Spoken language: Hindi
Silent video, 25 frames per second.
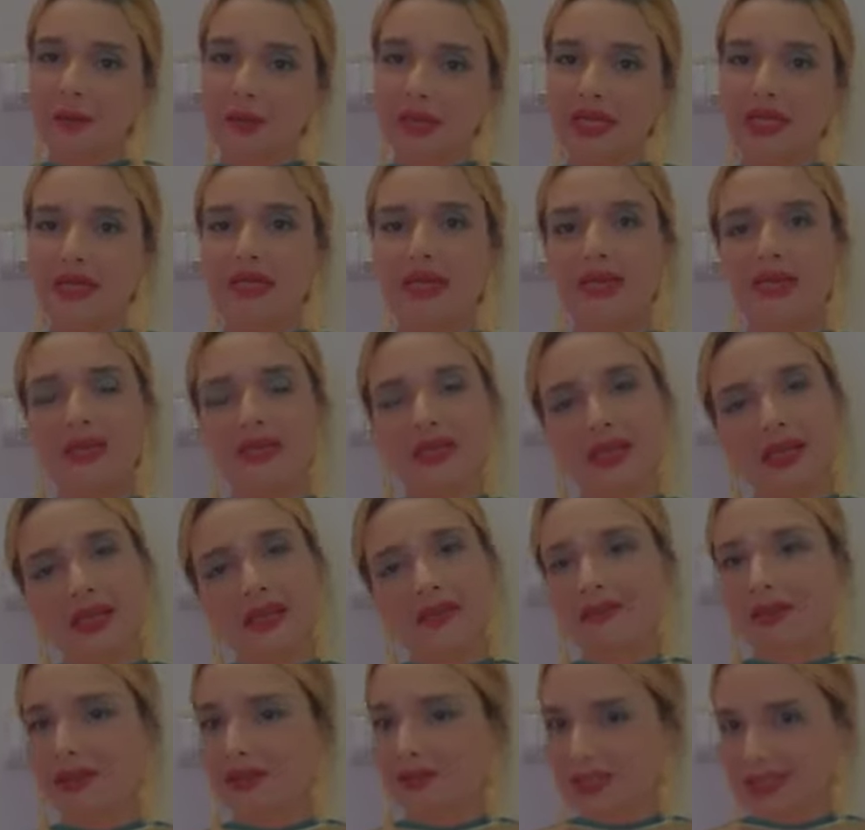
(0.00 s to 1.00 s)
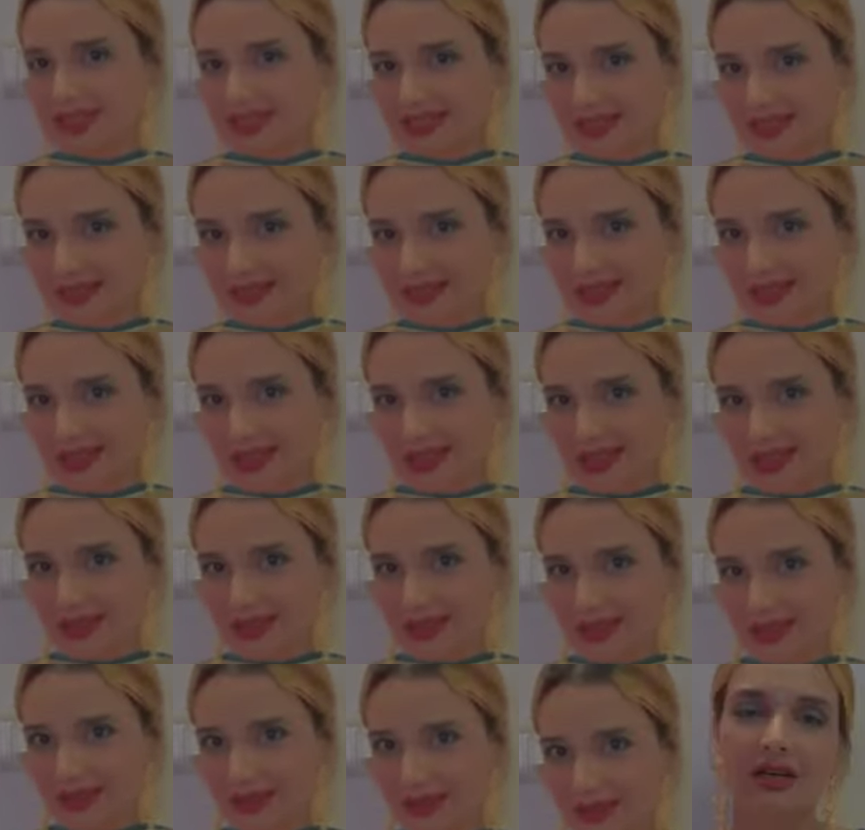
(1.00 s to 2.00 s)
मीटिंग की व्यवस्था की
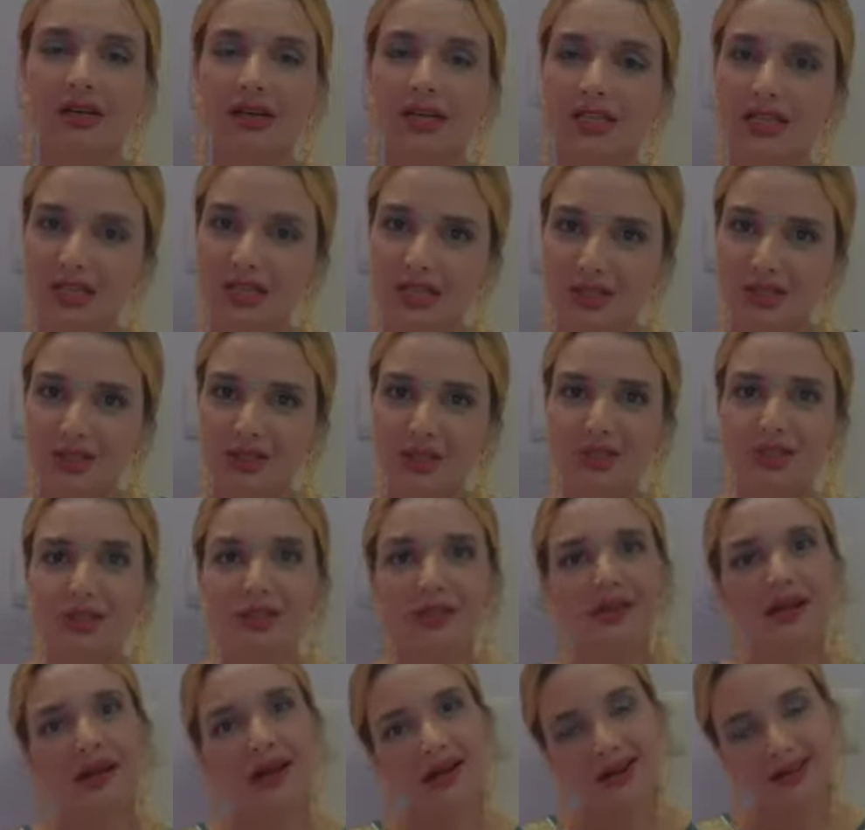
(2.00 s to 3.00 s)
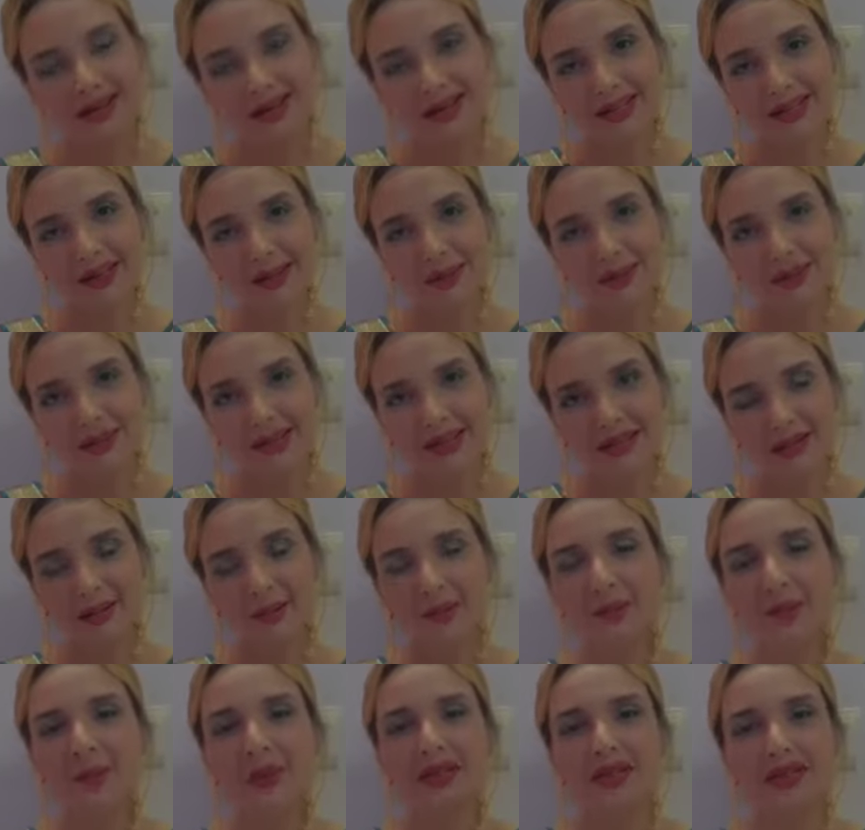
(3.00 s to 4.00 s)
जाएगी रजिस्ट्रेशन का अंतिम दिन
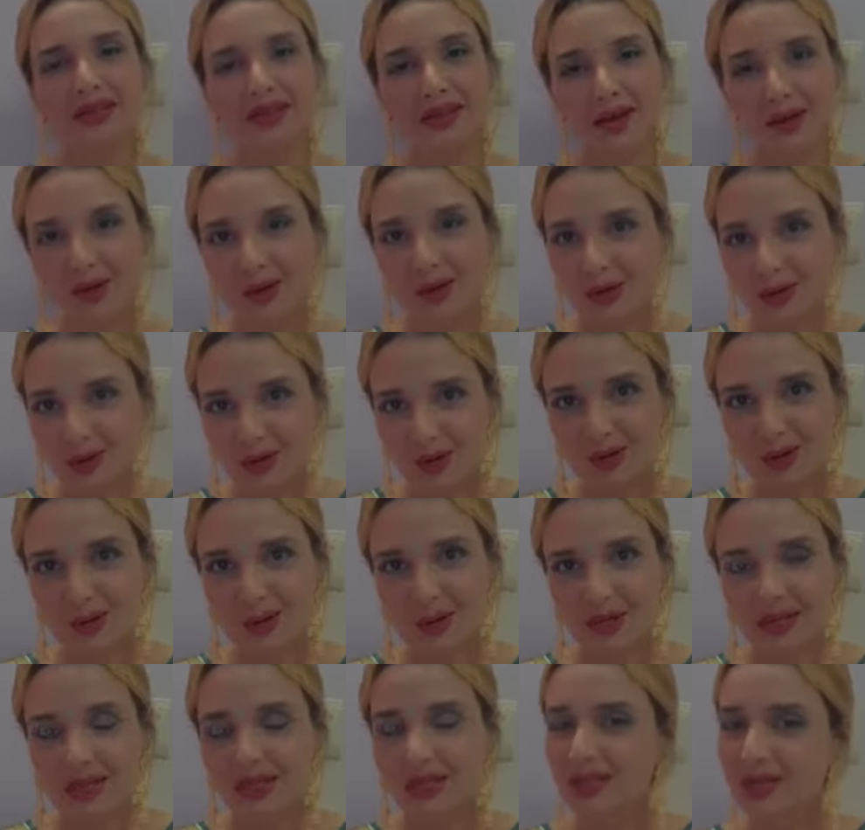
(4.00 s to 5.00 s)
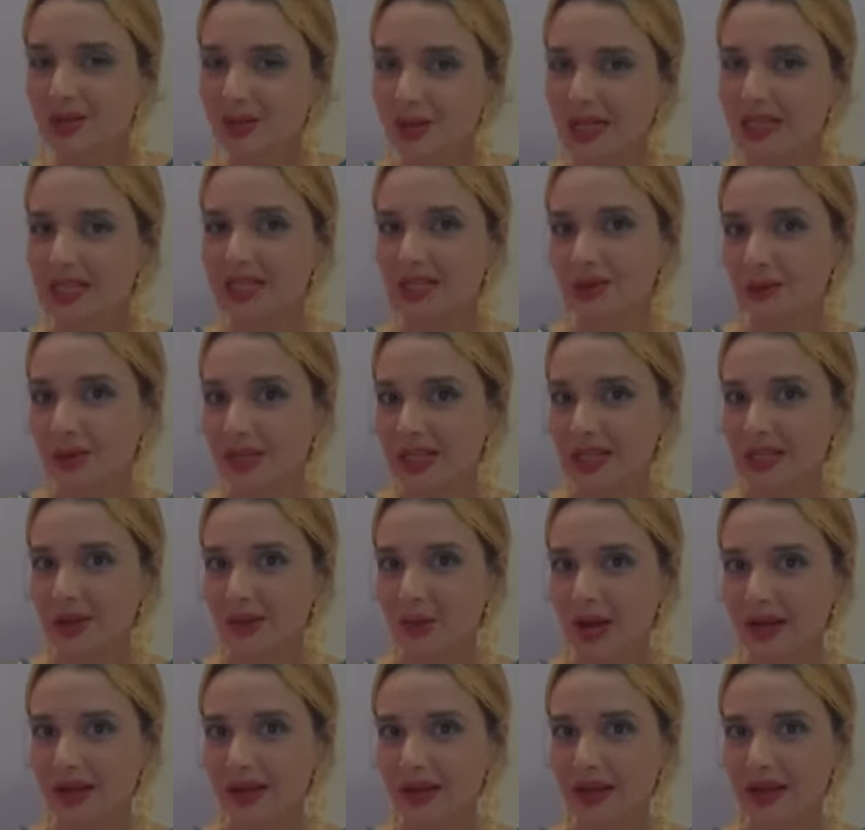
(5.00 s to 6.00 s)
15 अक्टूबर
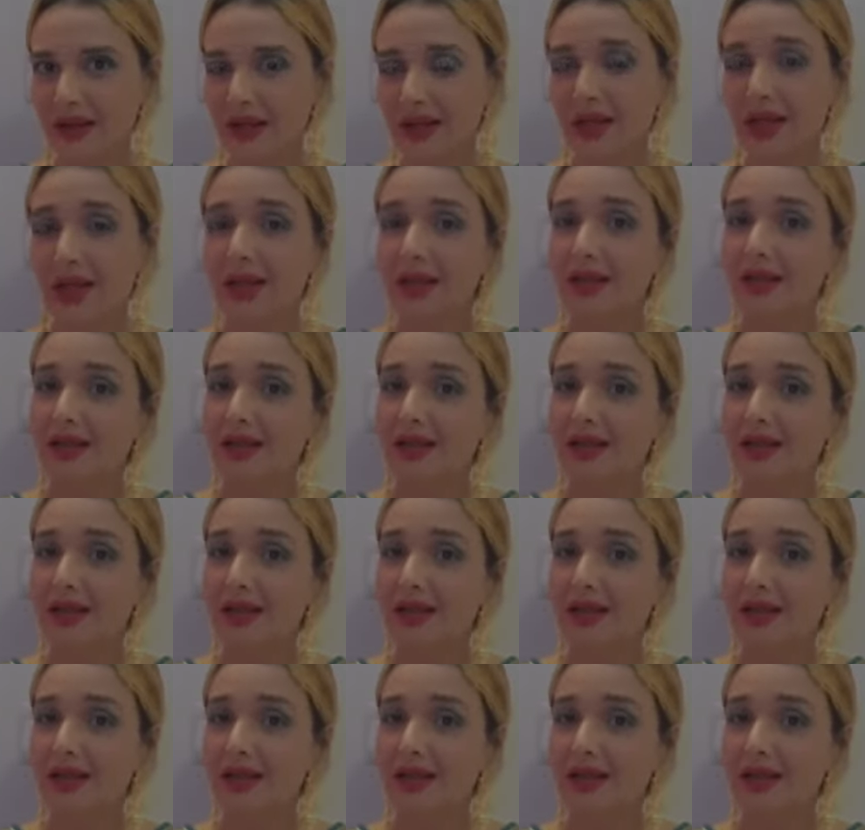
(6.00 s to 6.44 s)
2021 है